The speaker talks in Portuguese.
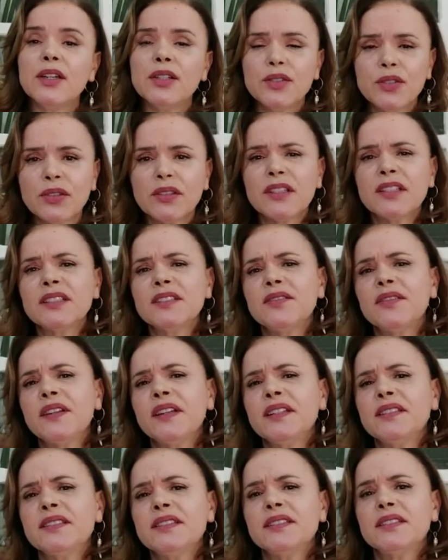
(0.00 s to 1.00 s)
De outras
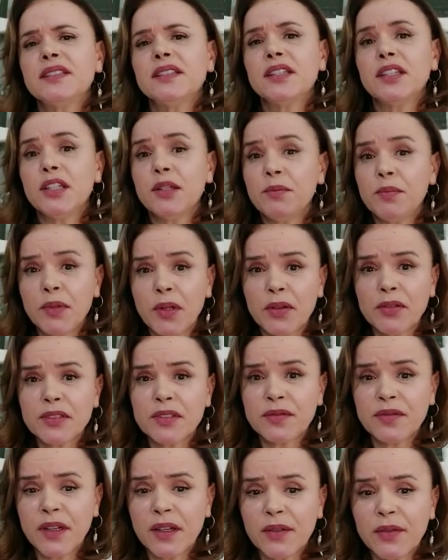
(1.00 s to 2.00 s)
vezes,
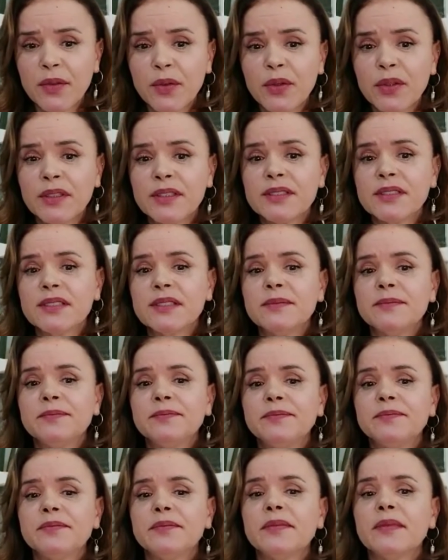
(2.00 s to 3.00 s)
imploro-te favores
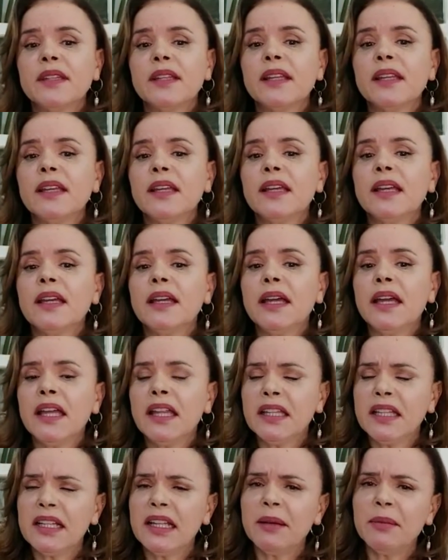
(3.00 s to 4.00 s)

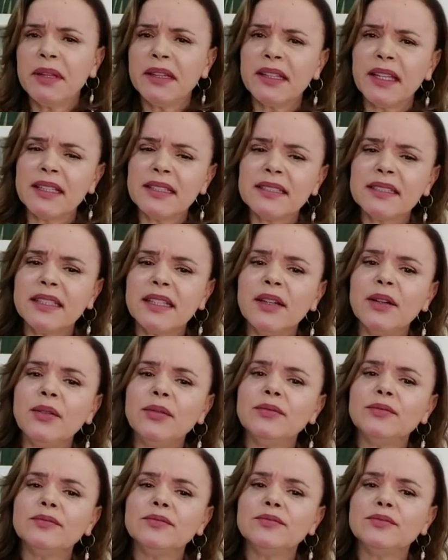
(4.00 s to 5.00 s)
entre
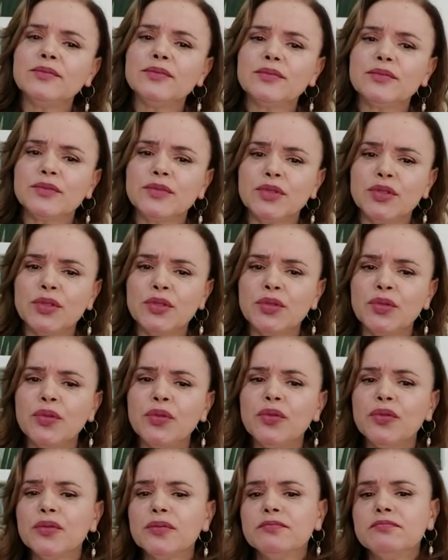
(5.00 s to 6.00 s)
lamentação,
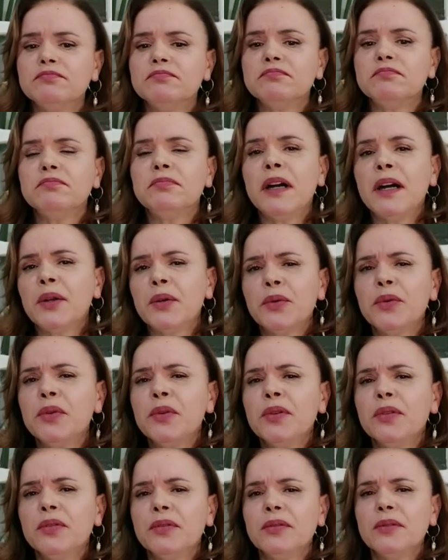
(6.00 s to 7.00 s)
choro,
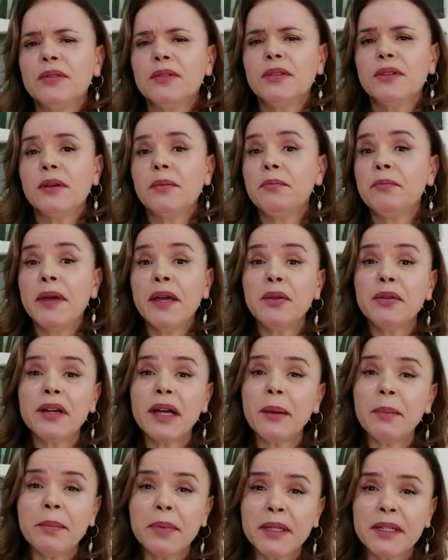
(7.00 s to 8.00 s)
barulho mero
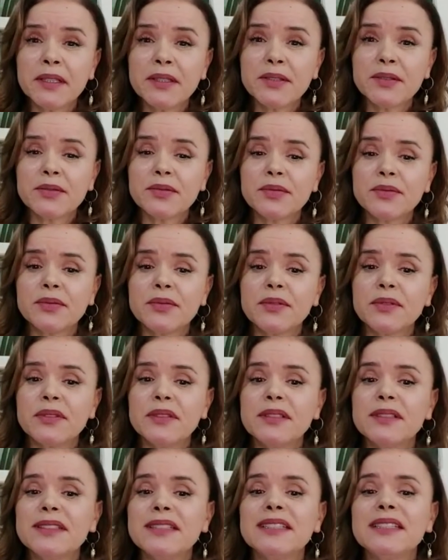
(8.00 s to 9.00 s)
capricho,
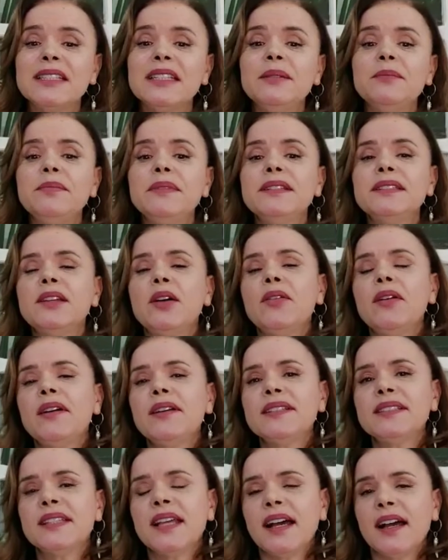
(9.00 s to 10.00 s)
simples
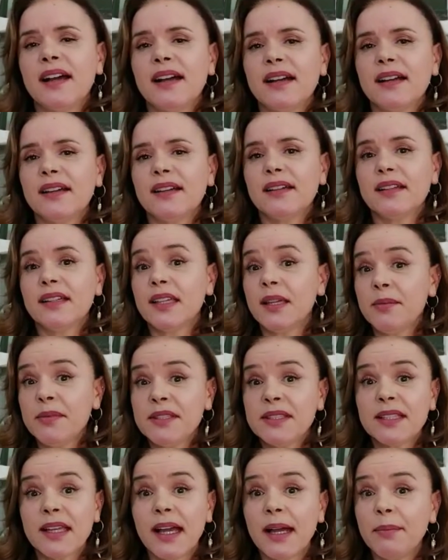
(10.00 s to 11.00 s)
algazarra que me
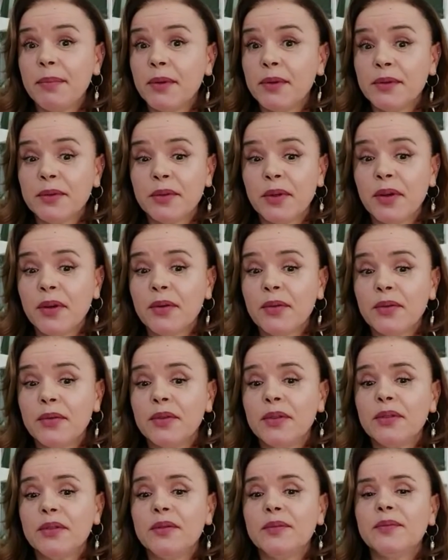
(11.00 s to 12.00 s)
escapam do
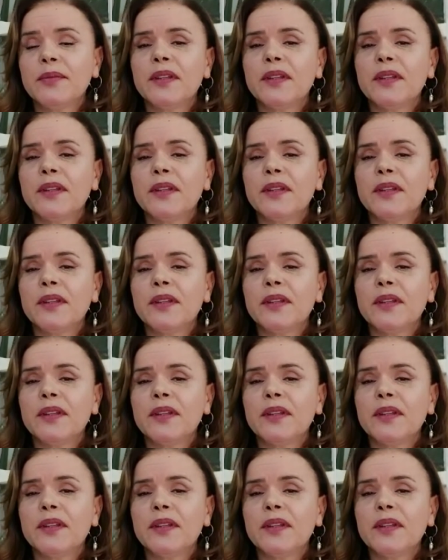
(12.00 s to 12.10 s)
orgulho.